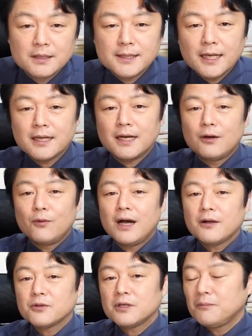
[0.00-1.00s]

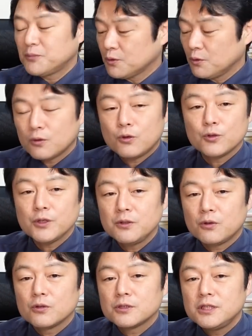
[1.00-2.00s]
サッカーワールドカップとこの日
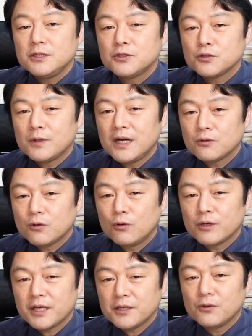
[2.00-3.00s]
の真珠湾
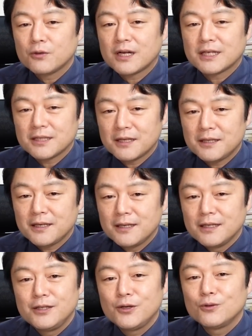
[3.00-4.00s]
攻撃を重ねて
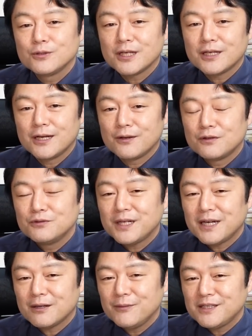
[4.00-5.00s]
日本社会を上
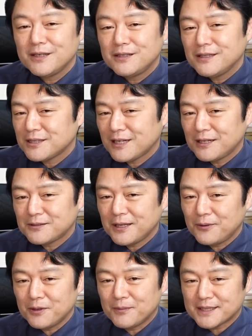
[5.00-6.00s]
から目線で叱りつけ
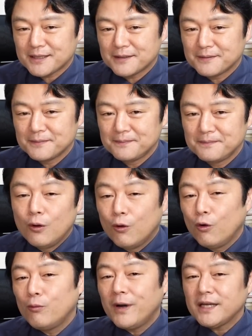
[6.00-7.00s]
ておりました。
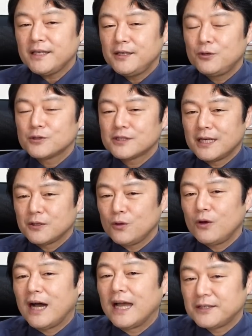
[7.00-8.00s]
大巻博さんの
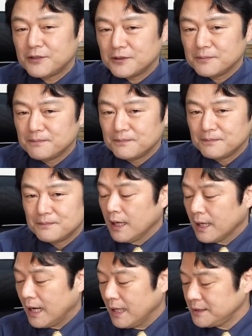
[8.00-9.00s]
俳句。
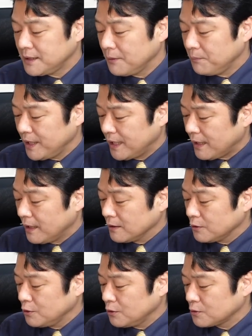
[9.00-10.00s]
海鮮日が
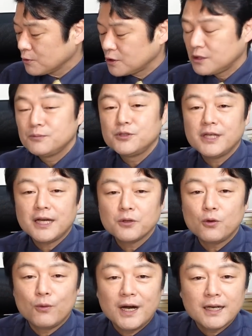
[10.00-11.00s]
来るぞ渋谷
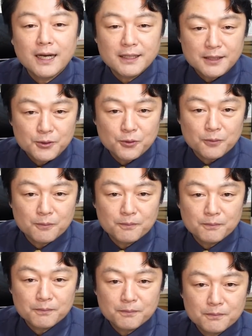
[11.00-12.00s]
の若い人。
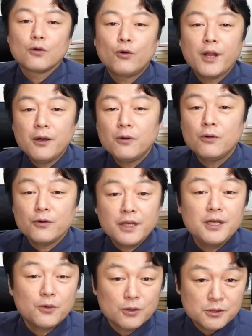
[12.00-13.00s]
これを
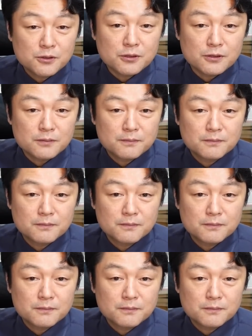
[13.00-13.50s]
引用しつつ、